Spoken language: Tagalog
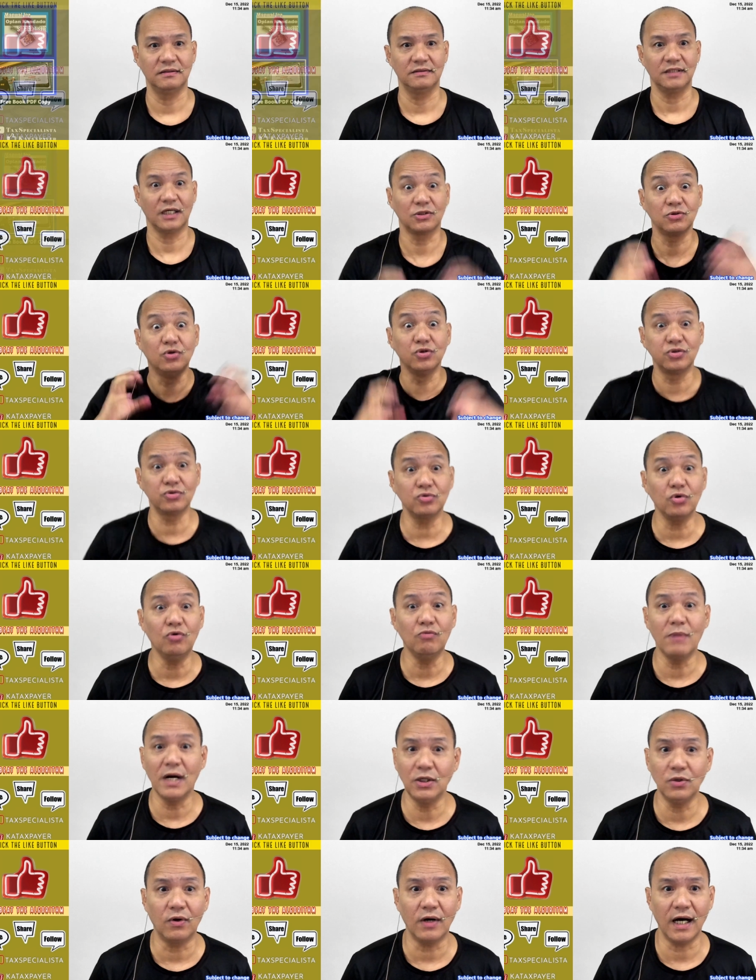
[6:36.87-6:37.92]
at gustong
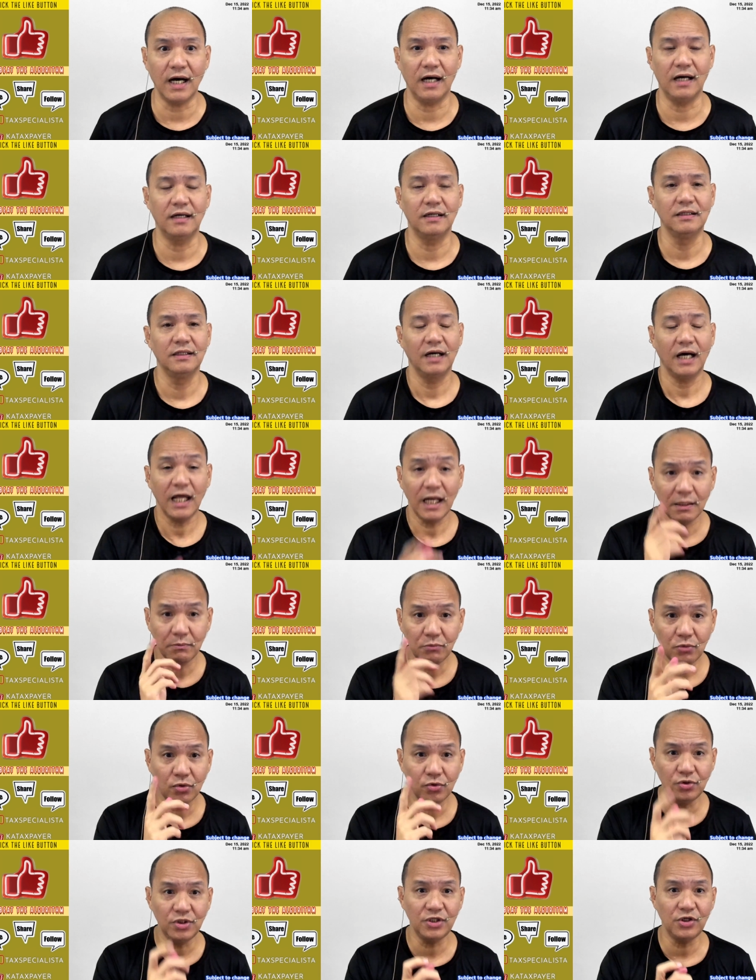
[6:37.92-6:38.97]
manuka alam
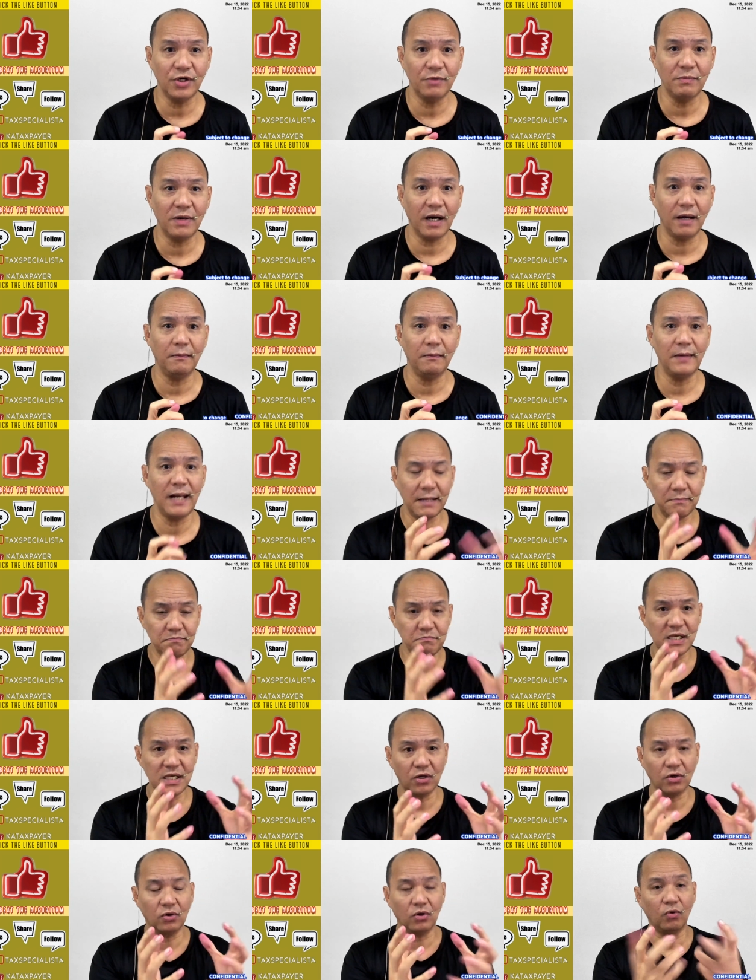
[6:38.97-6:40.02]
ho niyo yung mga
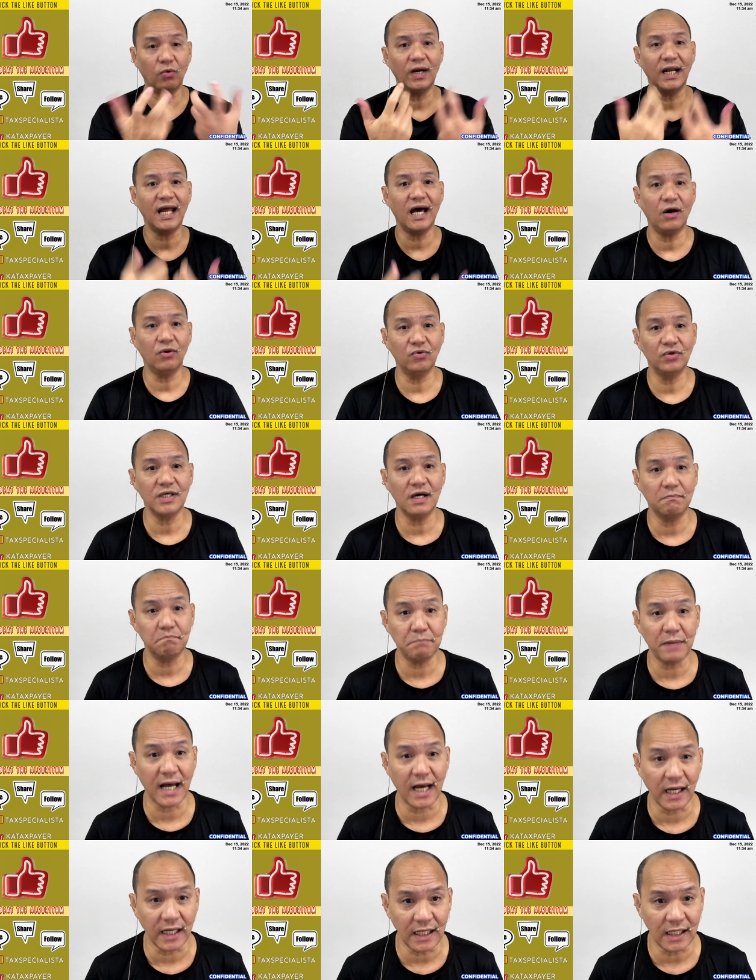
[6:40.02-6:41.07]
biro, wala ho yung
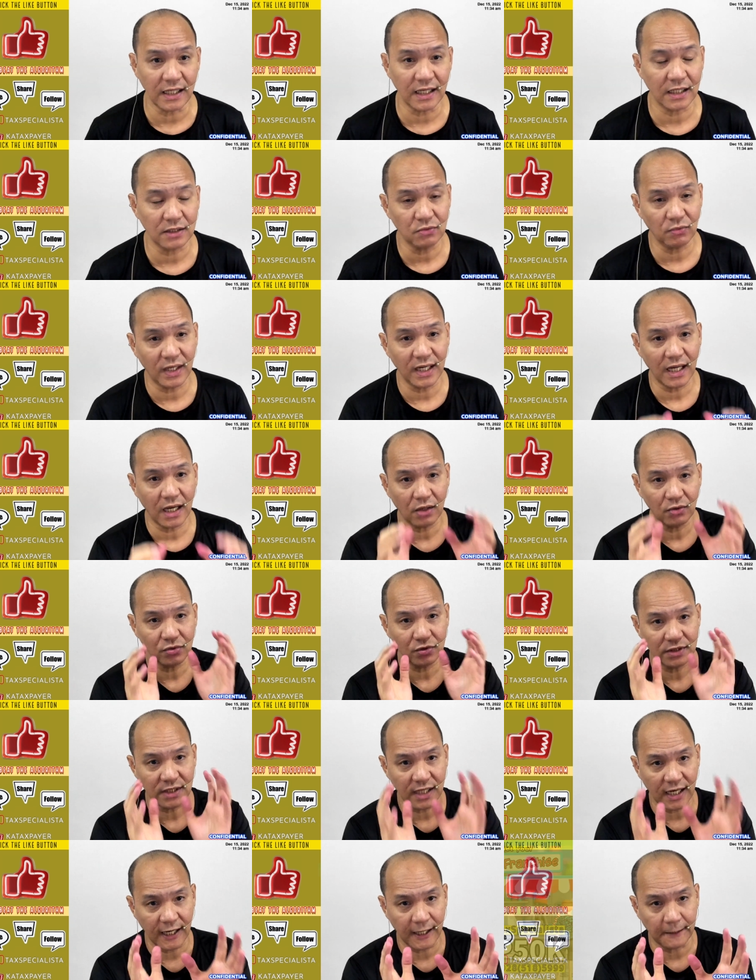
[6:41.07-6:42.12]
pangil at wala ho
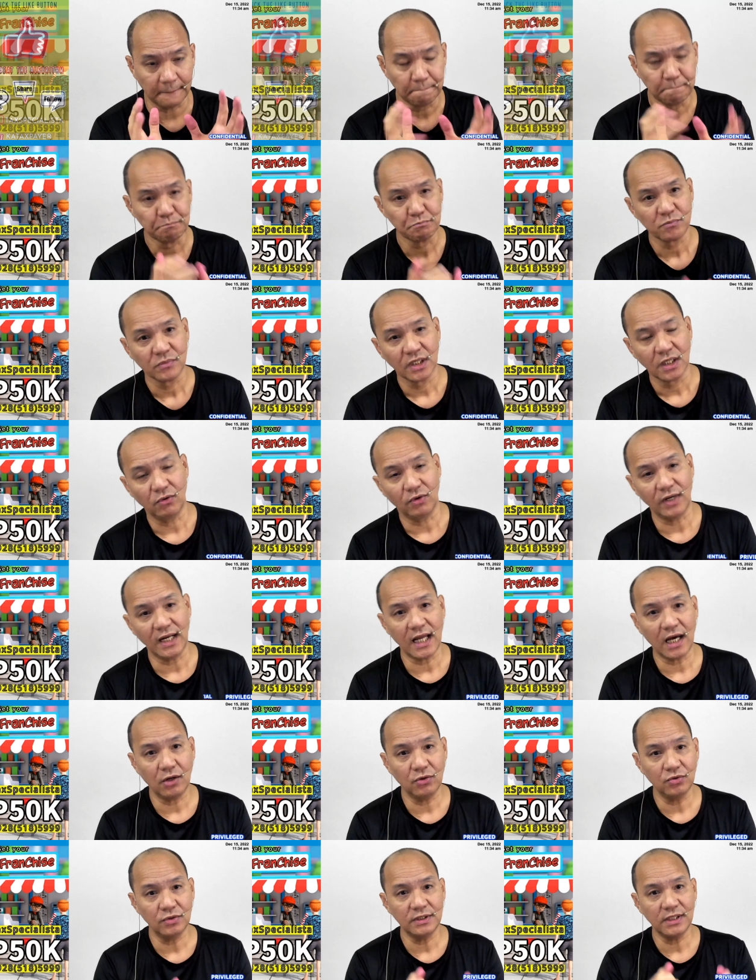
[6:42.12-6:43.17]
yung, wala
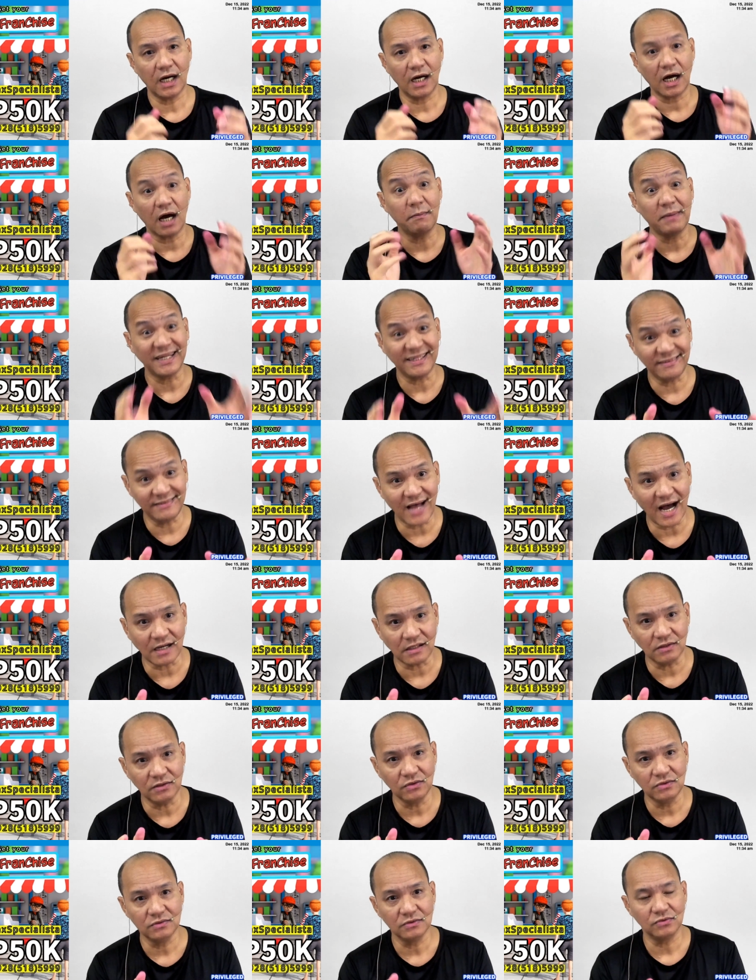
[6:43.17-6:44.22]
ho yung kamandag.
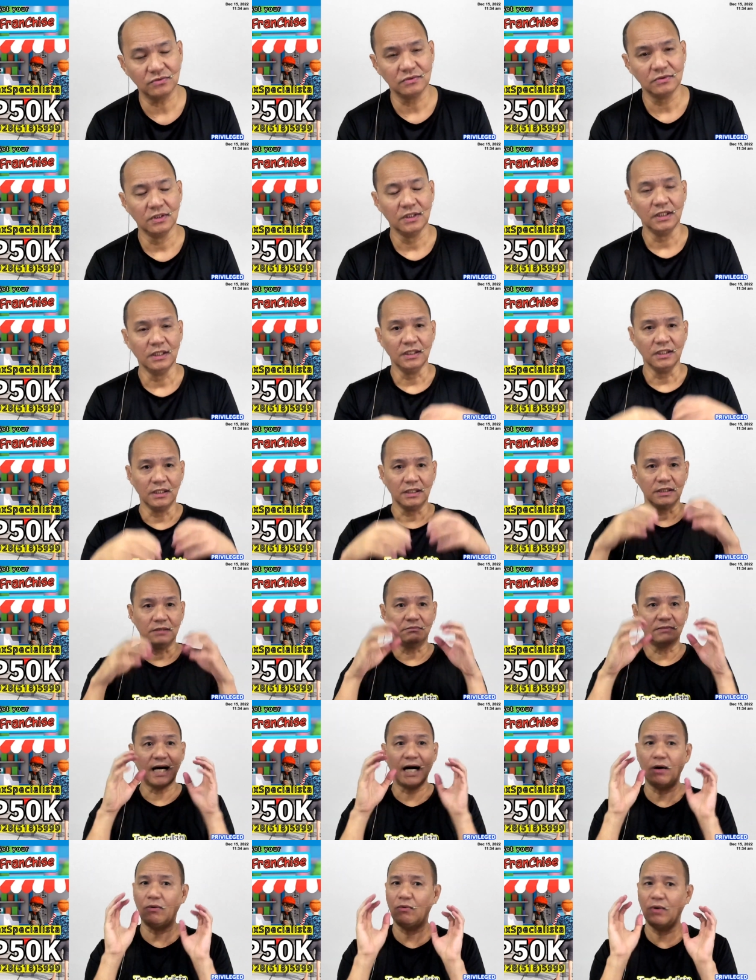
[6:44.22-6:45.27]

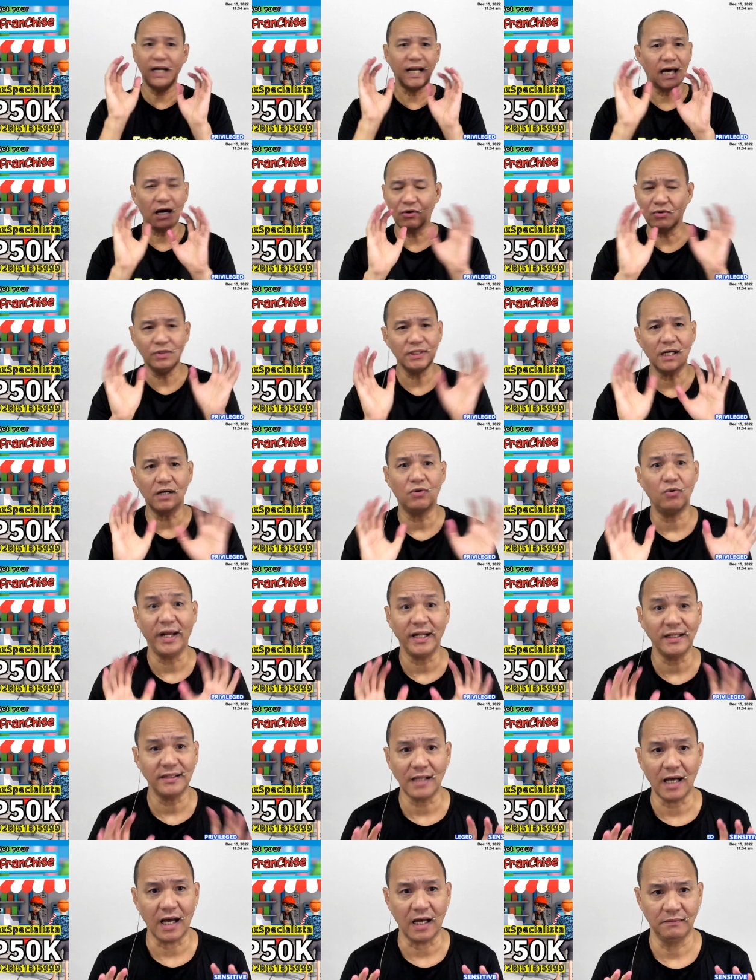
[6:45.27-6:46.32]
Ma, wala ho yung
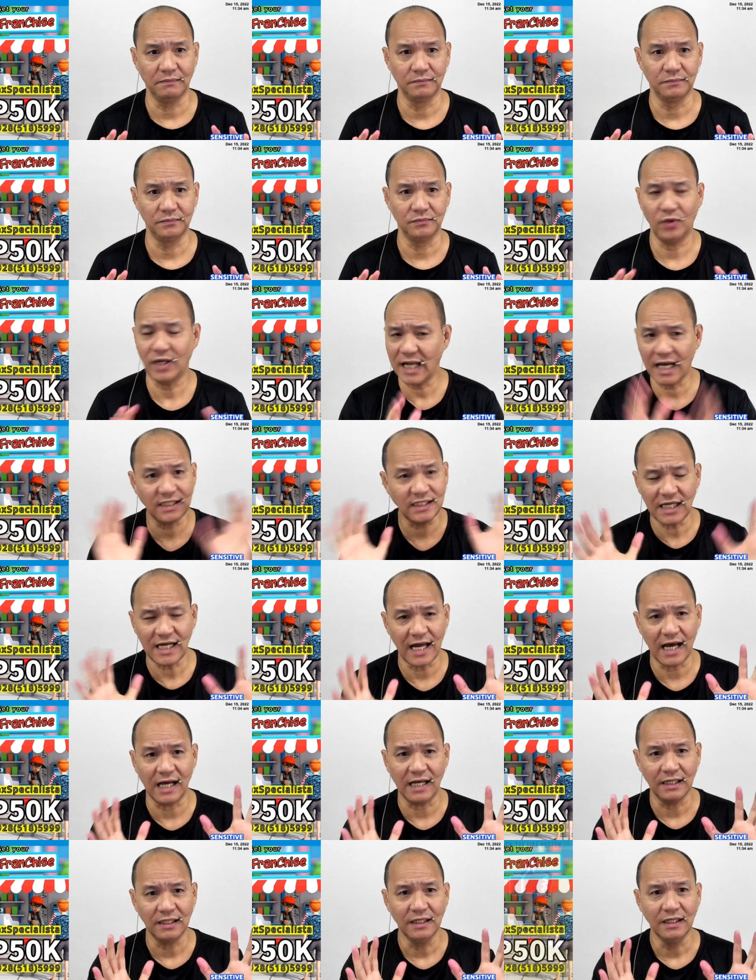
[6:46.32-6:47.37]
kwenta. Wala
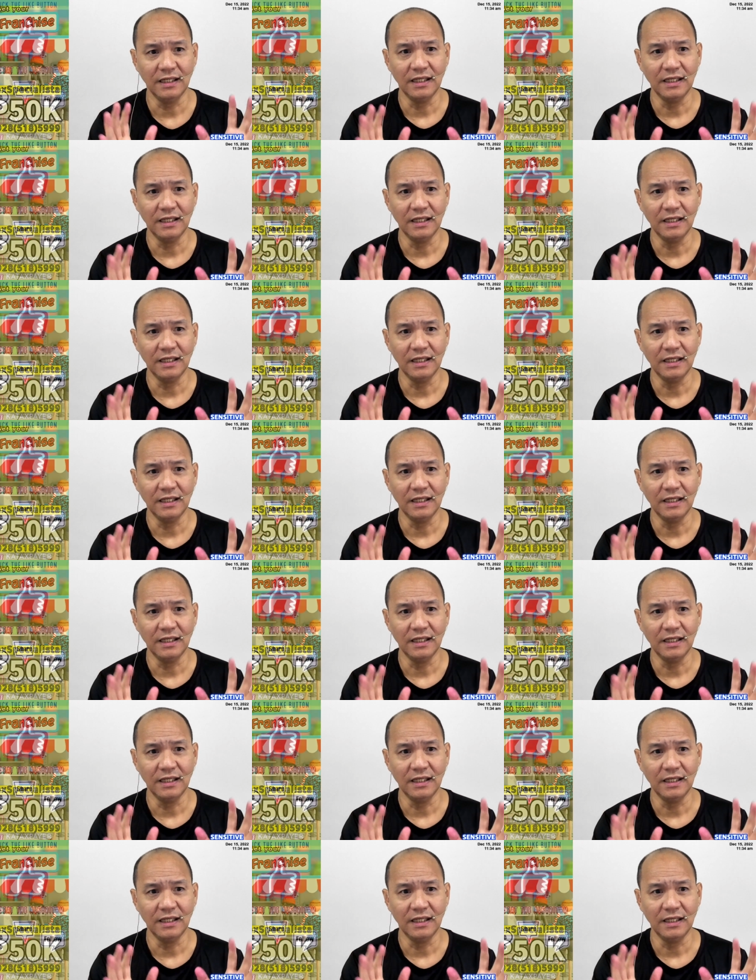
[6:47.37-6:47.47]
sila.